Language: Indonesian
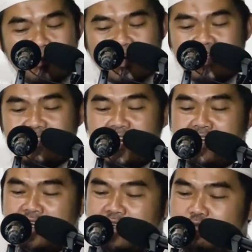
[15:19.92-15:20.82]
Para
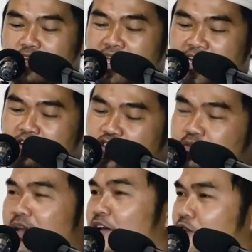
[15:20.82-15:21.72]
hadirin yang dimuliakan Allah
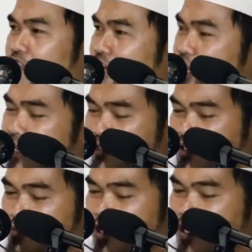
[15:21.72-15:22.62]
Subhanahu wa taala, ini semua